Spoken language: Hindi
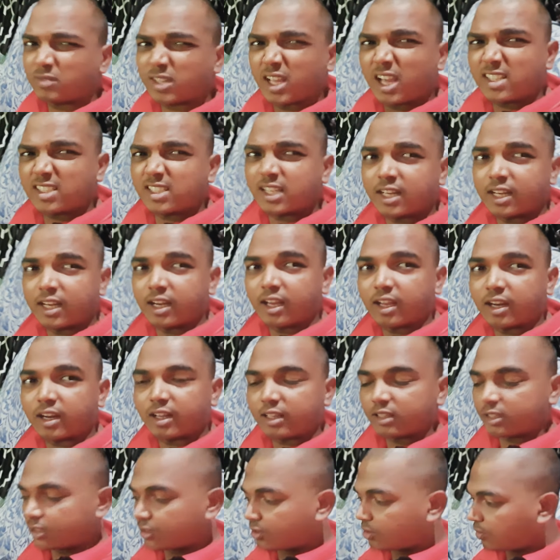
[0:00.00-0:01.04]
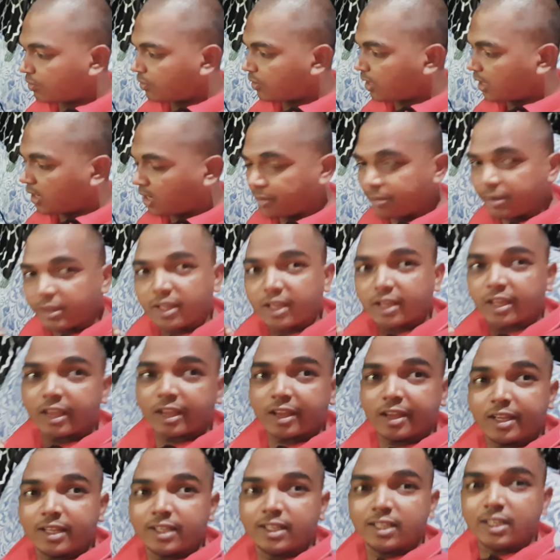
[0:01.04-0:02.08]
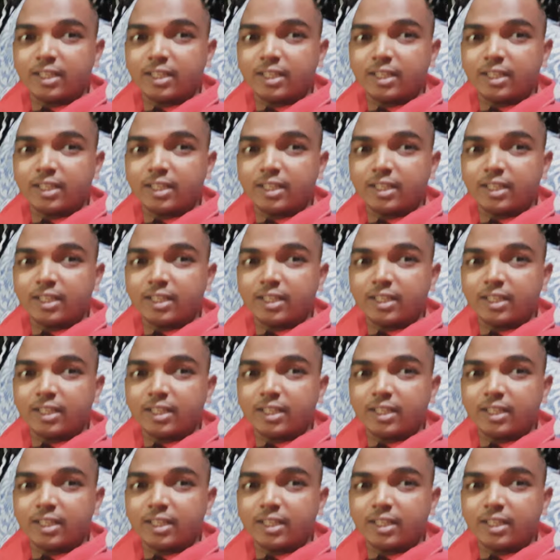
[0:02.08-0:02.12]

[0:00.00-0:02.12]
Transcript: अच्छा नहीं लग रहा तो फिलहाल अभी देखिए